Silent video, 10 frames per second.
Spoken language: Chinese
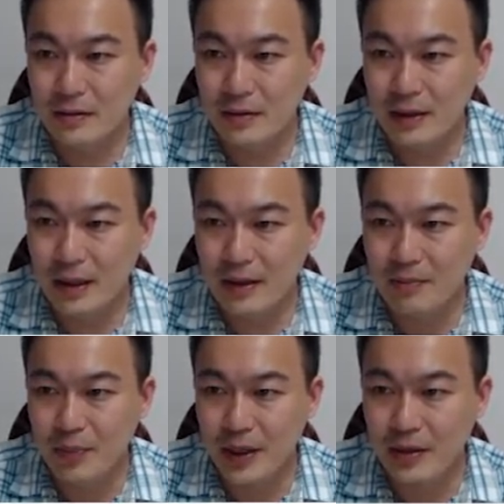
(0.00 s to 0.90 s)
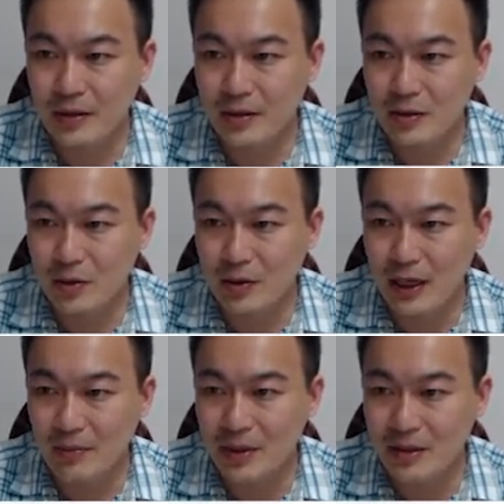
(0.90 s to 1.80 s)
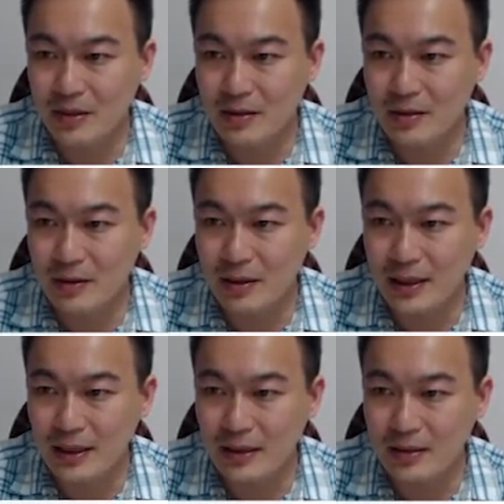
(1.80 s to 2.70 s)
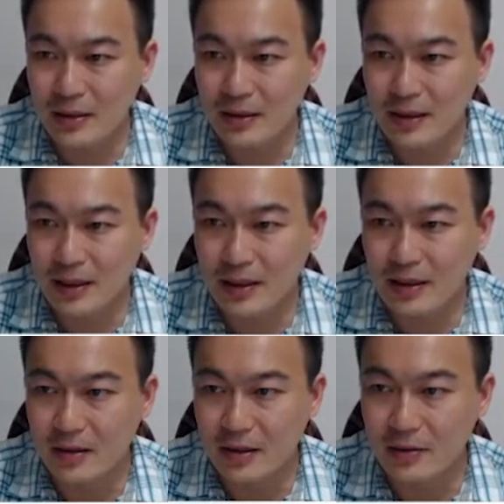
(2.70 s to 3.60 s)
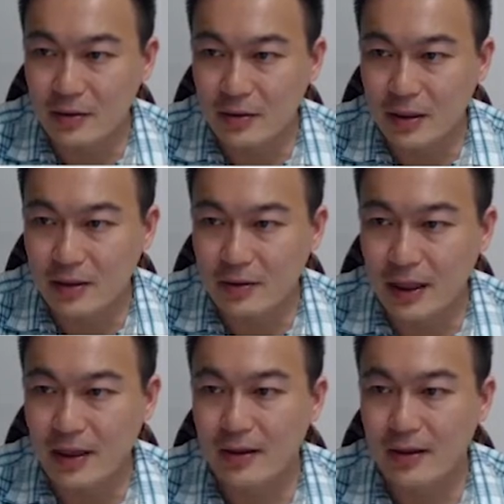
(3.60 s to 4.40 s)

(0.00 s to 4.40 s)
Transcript: 它被受拉 P 之后呢，它的伸长量叫做 delta。